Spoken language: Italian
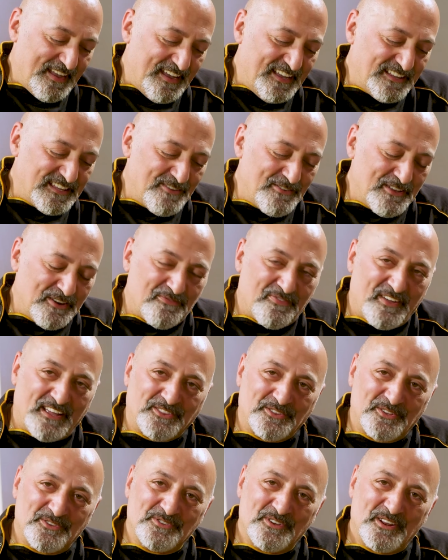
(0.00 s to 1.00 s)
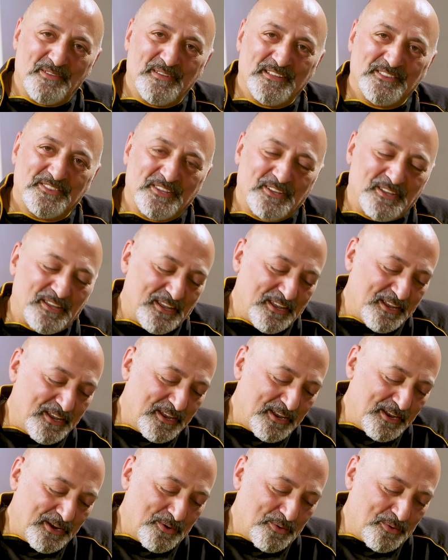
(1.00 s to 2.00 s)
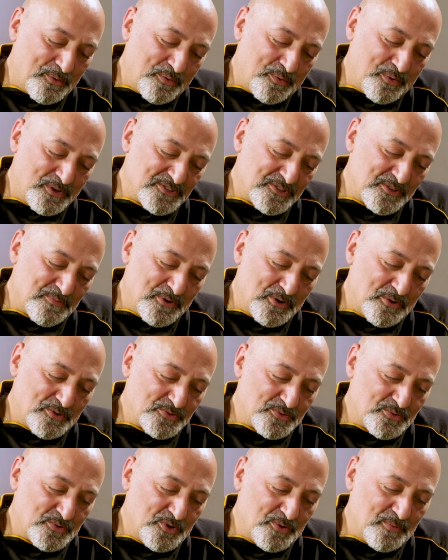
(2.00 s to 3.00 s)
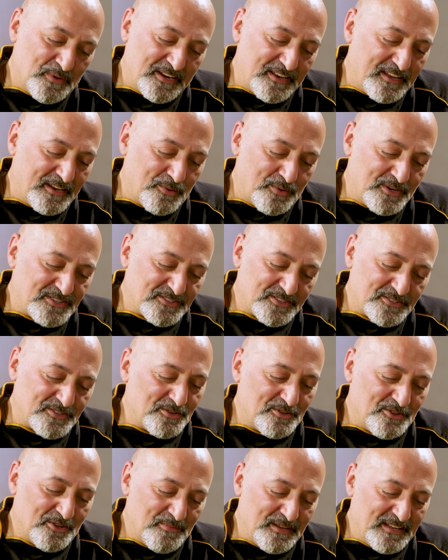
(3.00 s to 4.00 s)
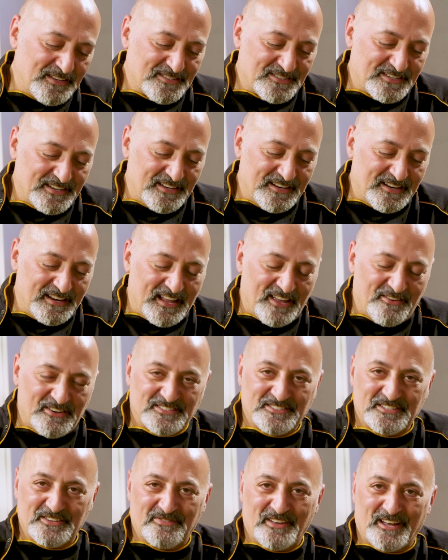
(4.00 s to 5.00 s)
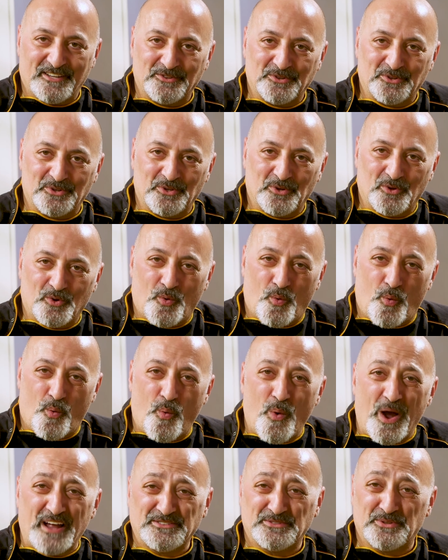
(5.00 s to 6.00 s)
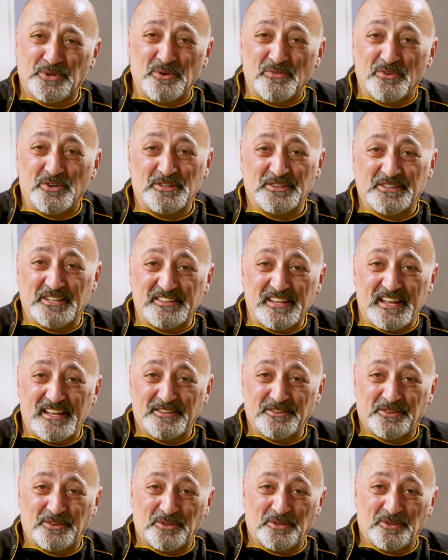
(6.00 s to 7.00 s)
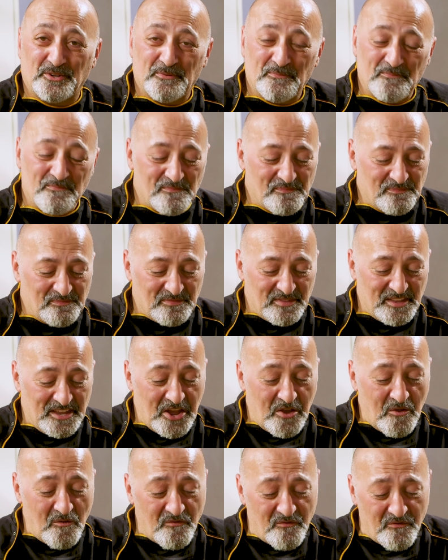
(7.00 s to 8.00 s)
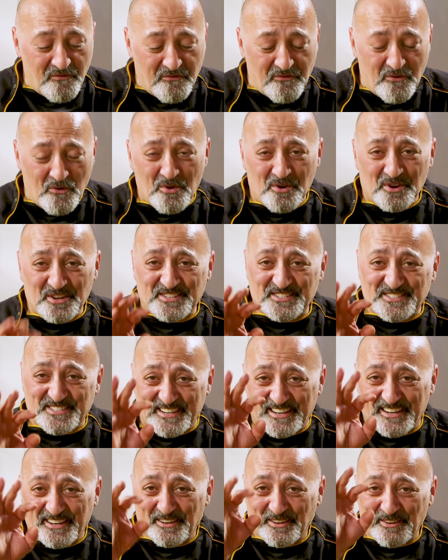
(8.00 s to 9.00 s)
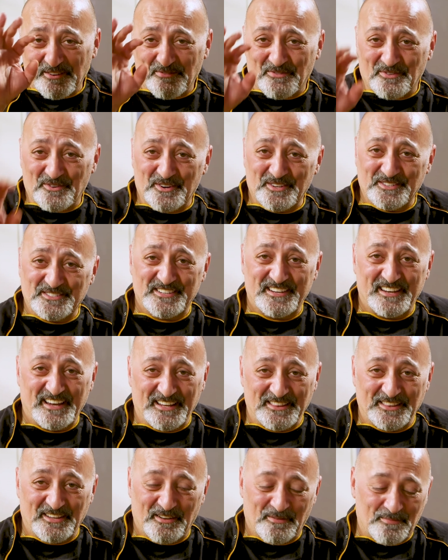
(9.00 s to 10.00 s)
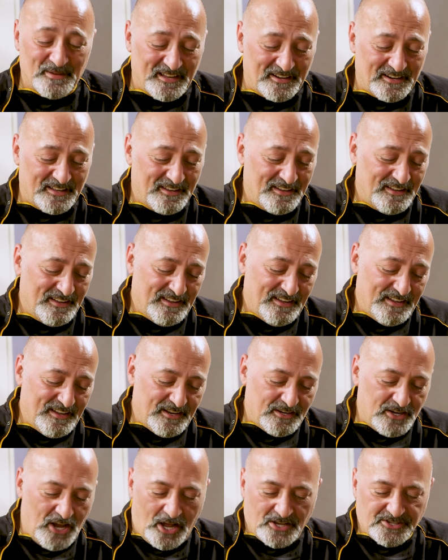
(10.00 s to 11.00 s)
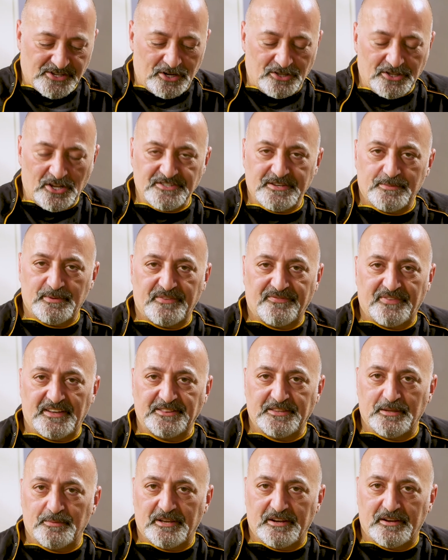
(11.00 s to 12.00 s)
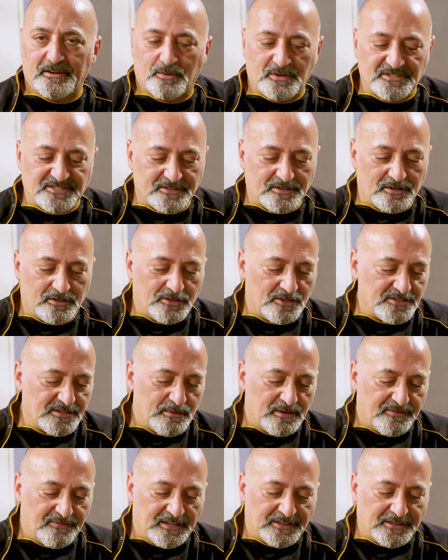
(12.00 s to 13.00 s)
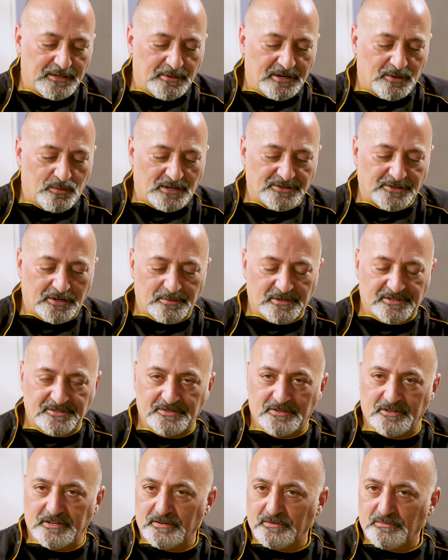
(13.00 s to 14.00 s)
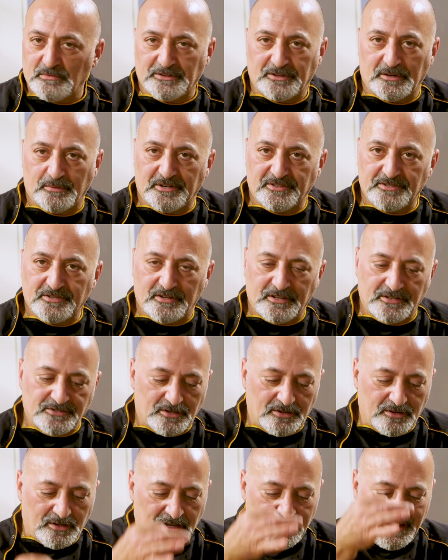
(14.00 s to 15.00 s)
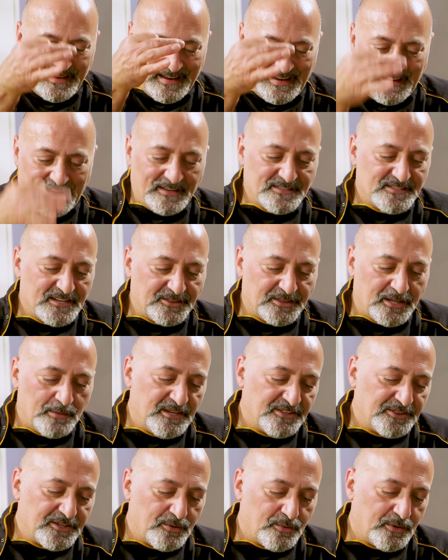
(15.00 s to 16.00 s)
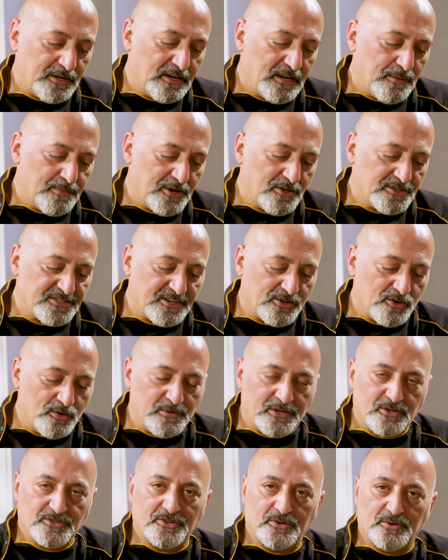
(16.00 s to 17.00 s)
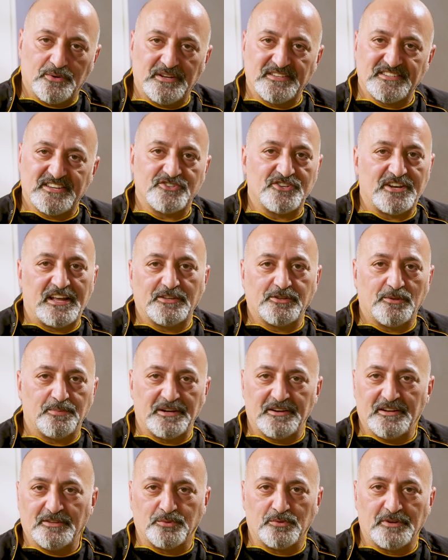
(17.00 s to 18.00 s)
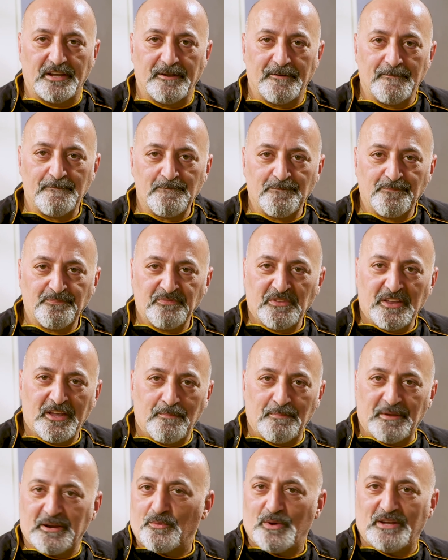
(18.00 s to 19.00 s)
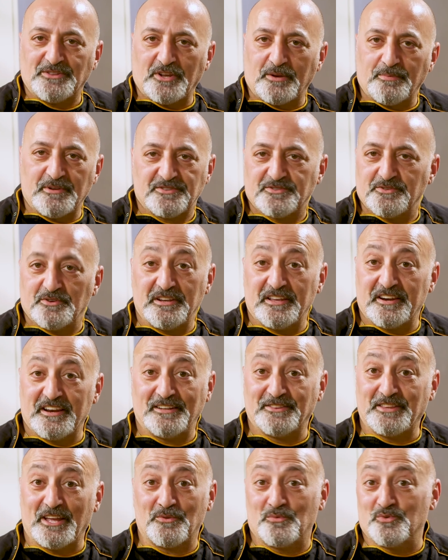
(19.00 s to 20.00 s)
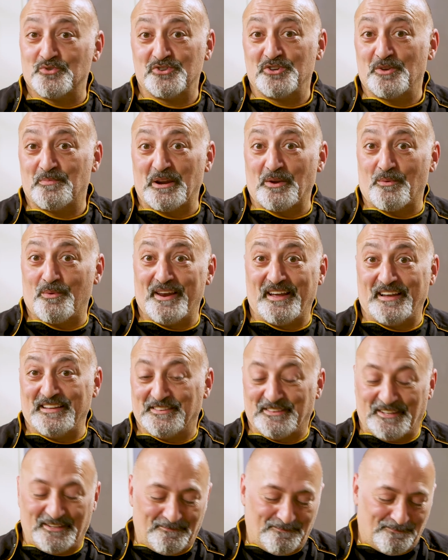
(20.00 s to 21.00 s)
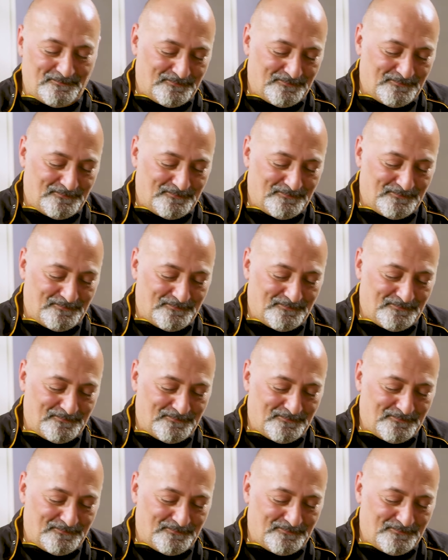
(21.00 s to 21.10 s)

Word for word: È di aver fatto solamente questo poco sugo, perché questo secondo me se ne avessi fatto quattro volte tanto, forse, forse andava bene. No, sono dosi perfette per, queste sono dosi perfette per quattro persone. Quattro persone sono esattamente quelle, però siccome io sono un esagerato per natura, per 4 persone, in realtà cucino per 40.